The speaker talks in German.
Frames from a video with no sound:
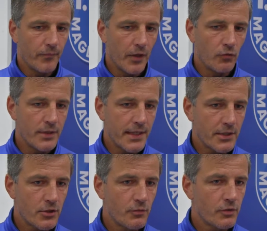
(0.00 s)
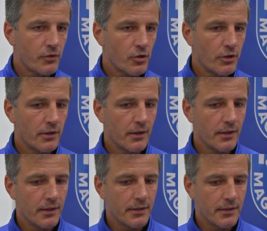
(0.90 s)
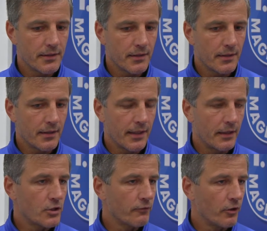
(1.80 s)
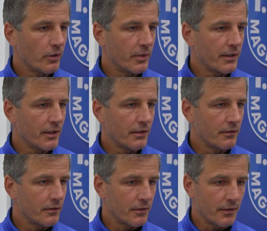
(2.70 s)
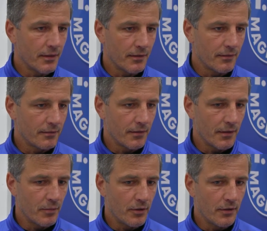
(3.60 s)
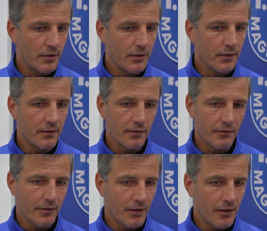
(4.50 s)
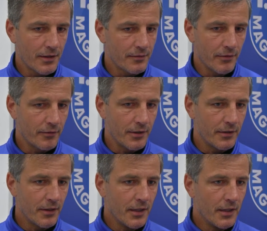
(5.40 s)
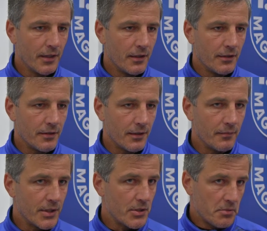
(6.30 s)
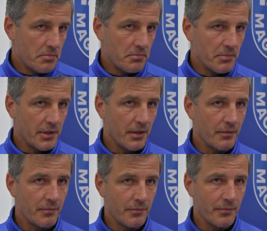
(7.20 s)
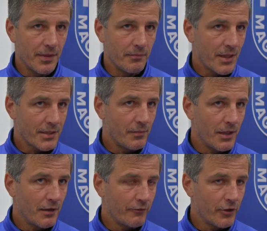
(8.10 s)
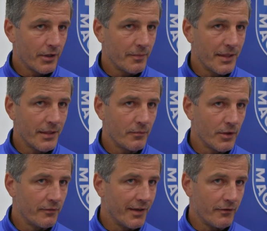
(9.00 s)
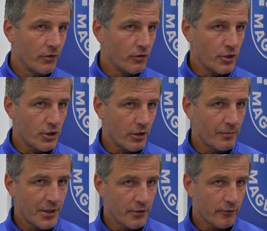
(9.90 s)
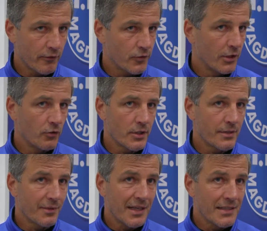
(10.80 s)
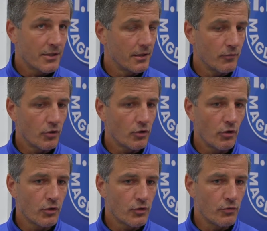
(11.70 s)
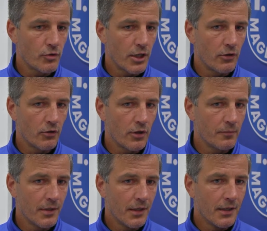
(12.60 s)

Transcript: Ja, grundsätzlich müssen wir schon äh, diese englische Woche betrachten. Äh, aber äh, klar ist, wir wollen damit ja, maximale Erfolge mitnehmen und dann werden wir auch eine starke Mannschaft aufstellen. Trotzdem kann es eben auch äh, zu Umstellung kommen,